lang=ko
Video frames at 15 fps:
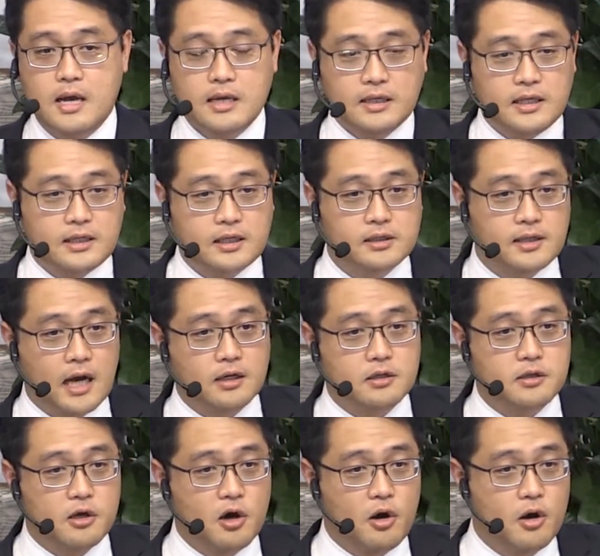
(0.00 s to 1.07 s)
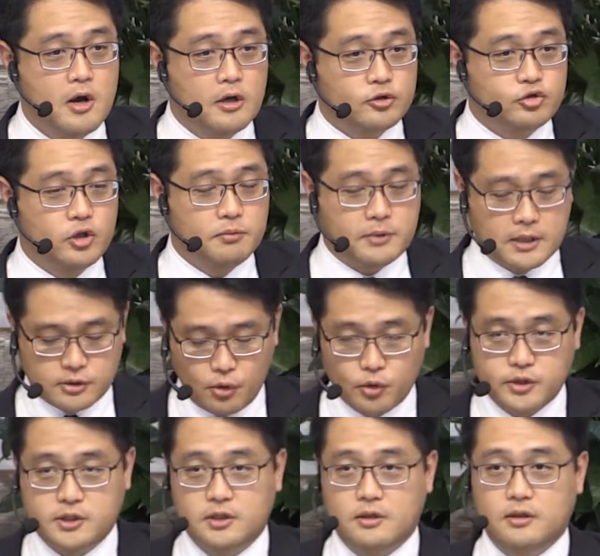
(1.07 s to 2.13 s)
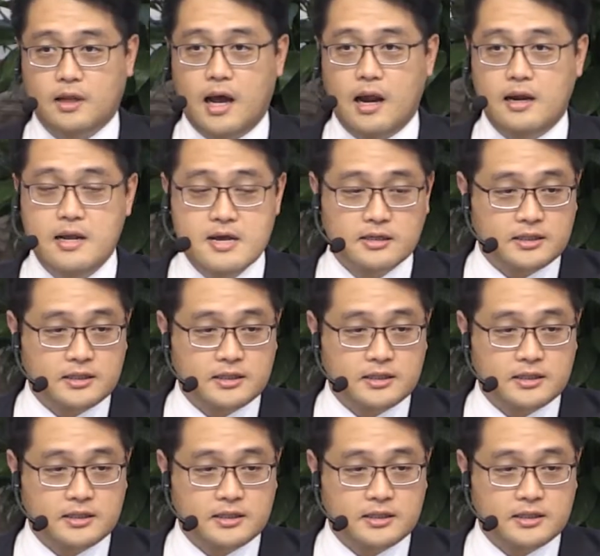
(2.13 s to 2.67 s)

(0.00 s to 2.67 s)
이 그날은요. 주님께서 오시는 날,